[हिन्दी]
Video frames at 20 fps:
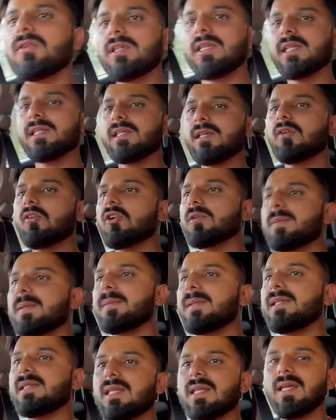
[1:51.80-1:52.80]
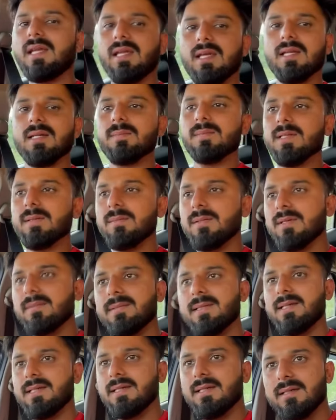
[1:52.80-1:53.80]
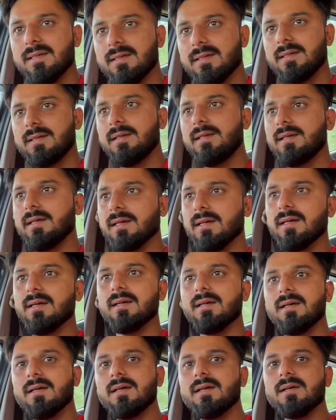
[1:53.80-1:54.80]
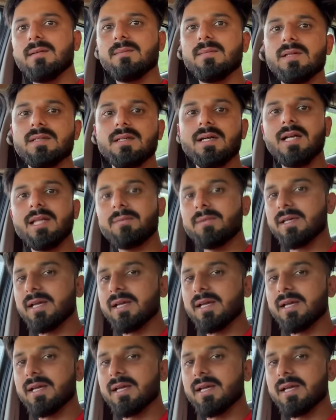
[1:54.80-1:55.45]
इसी से रोड पे मिलते रहेगा हमने मेरे भाई ठीक है बस आड़े भी